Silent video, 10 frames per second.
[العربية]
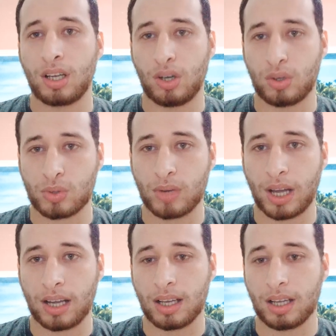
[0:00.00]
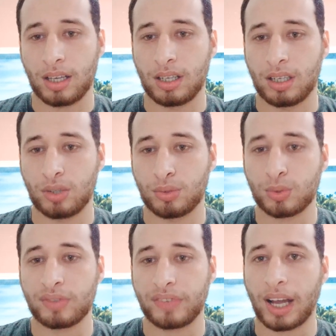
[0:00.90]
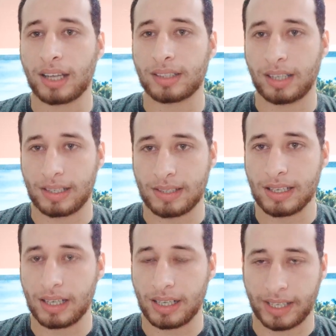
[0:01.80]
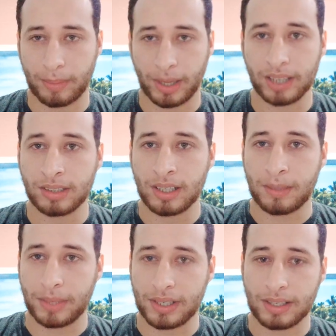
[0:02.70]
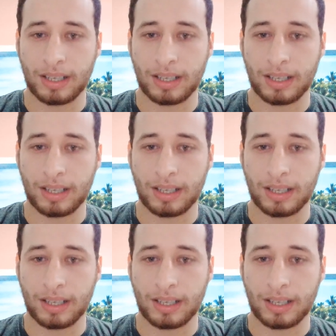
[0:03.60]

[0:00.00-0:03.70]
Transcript: الحصول على القبول في احد هذه الجامعات باذن